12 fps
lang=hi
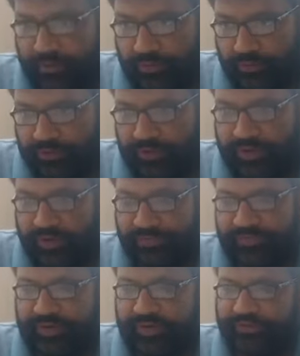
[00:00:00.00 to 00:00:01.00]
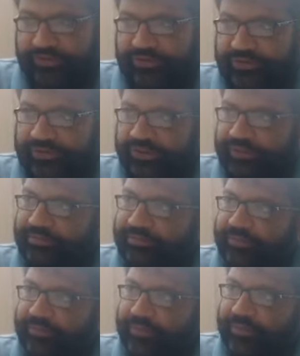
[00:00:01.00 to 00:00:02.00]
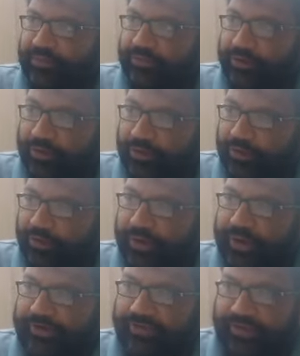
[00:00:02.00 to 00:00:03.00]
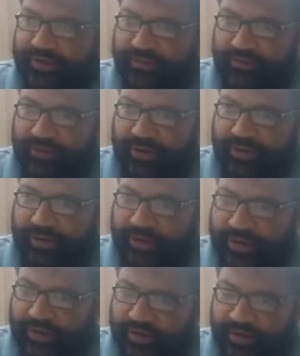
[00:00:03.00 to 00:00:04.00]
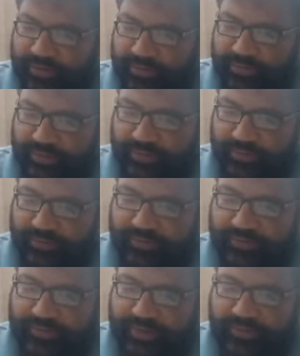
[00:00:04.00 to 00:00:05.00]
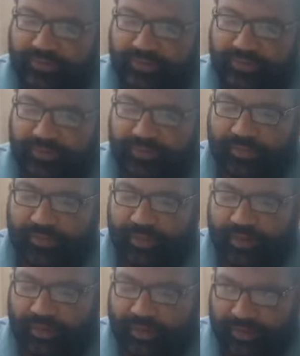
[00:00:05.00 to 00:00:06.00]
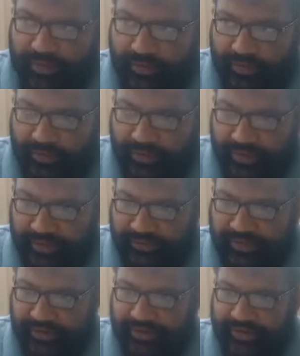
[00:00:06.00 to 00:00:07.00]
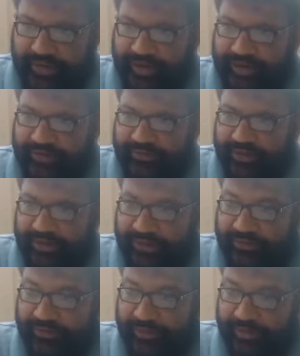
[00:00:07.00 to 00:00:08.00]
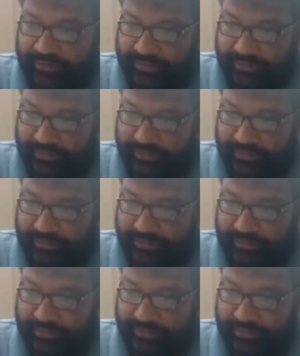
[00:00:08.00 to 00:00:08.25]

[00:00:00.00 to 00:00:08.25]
जो सरकमस्टांसिस हैं जो लकूनास हैं उनकी एंड के ऊपर उन सब को अच्छे तरीक़ा से अजबर